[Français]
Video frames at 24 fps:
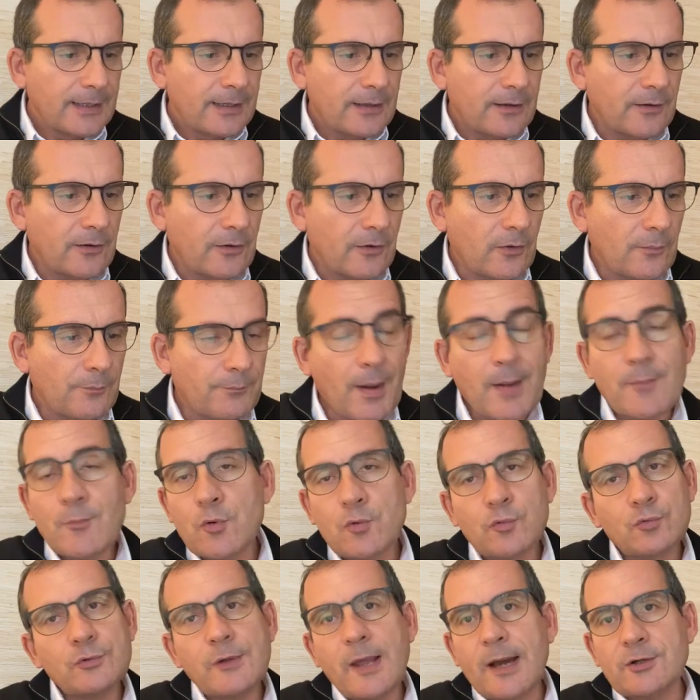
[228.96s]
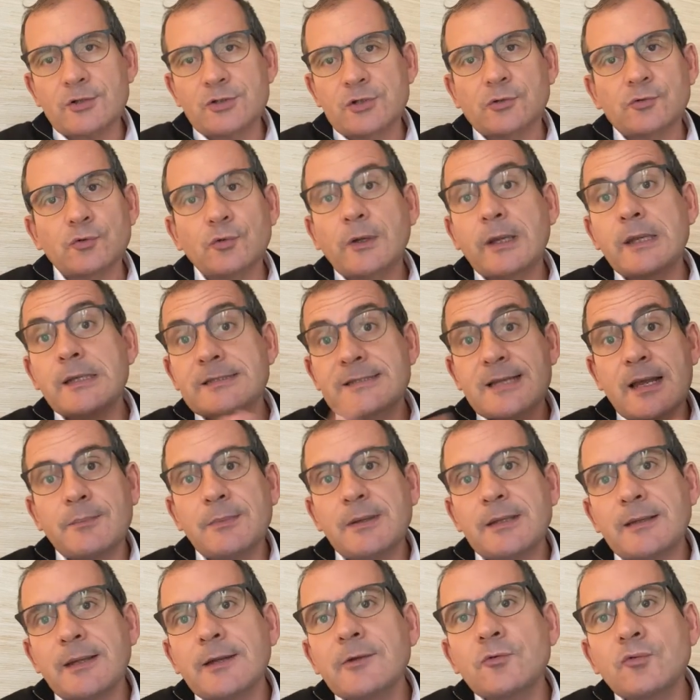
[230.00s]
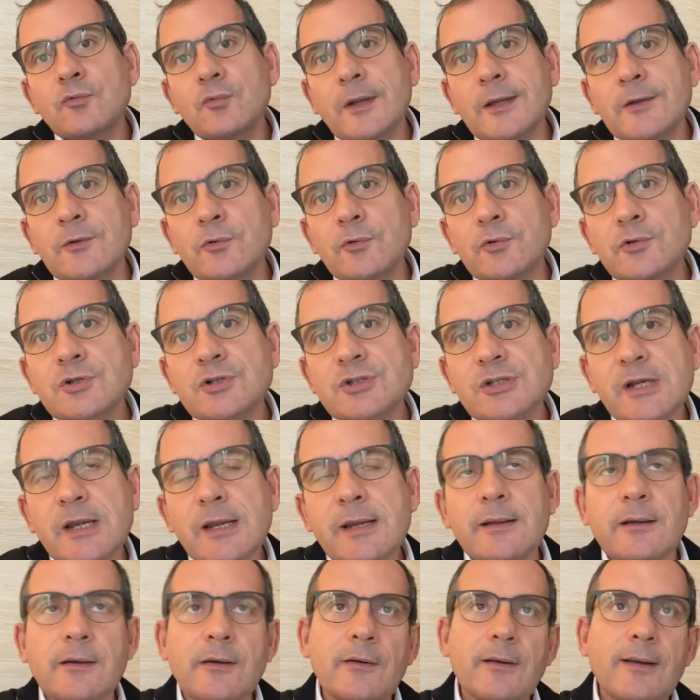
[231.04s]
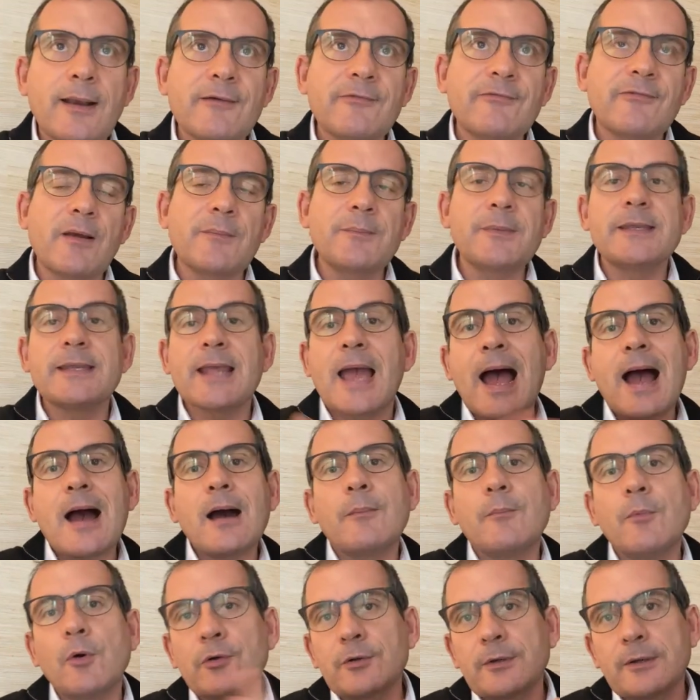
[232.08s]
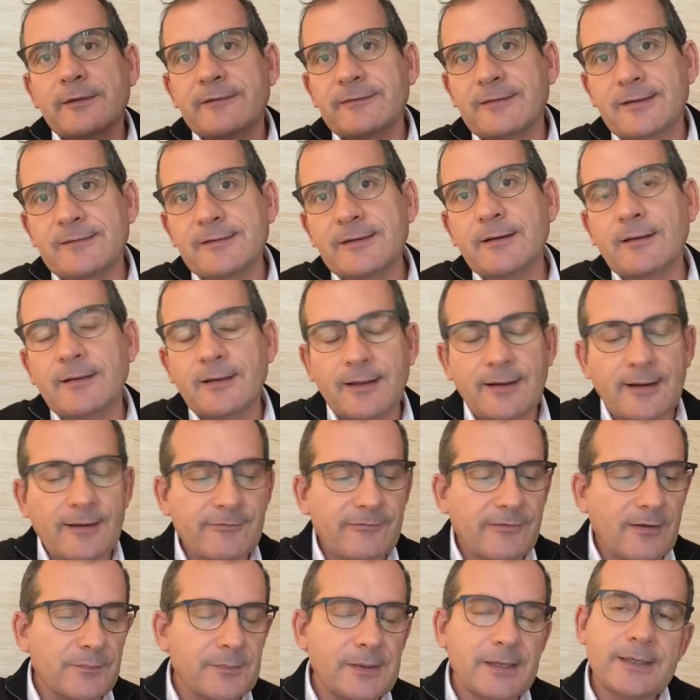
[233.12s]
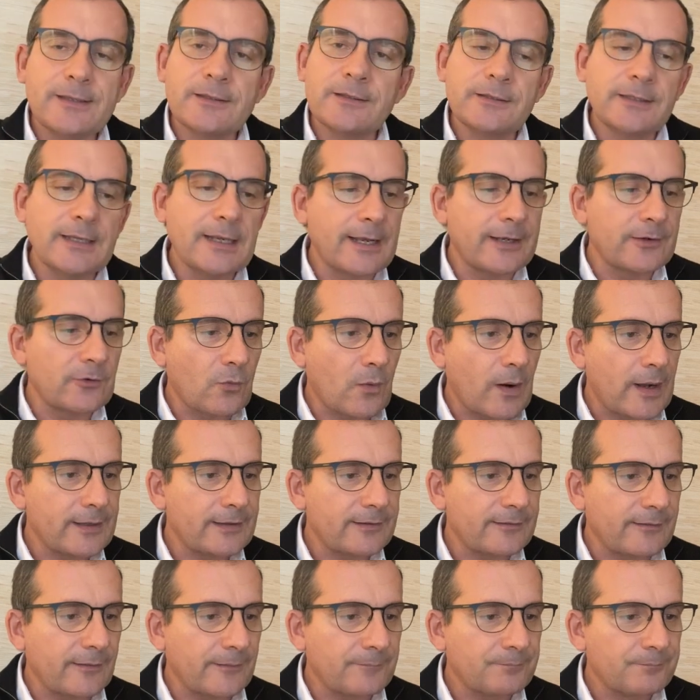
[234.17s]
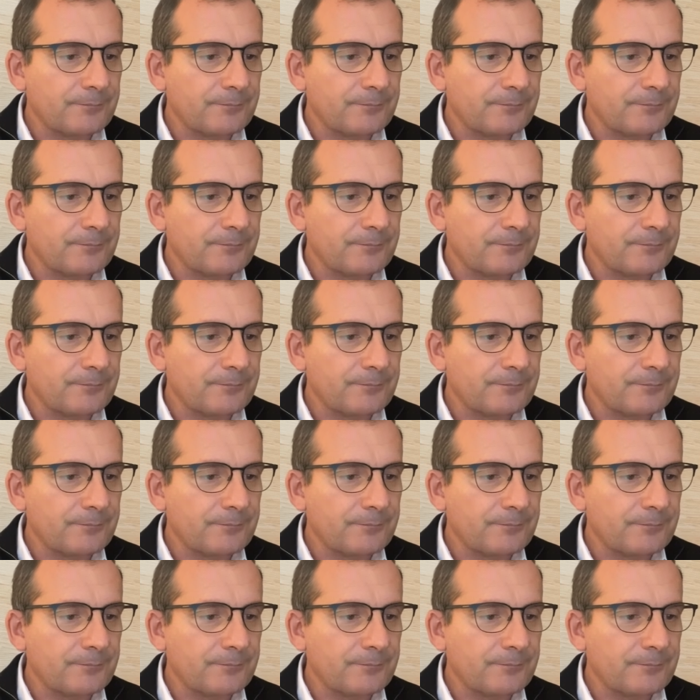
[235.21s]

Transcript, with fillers: pas beaucoup d'argent. Donc ils habitaient tous les deux chez la famille Harmon, c'est-à-dire la, famille d'Hélène White.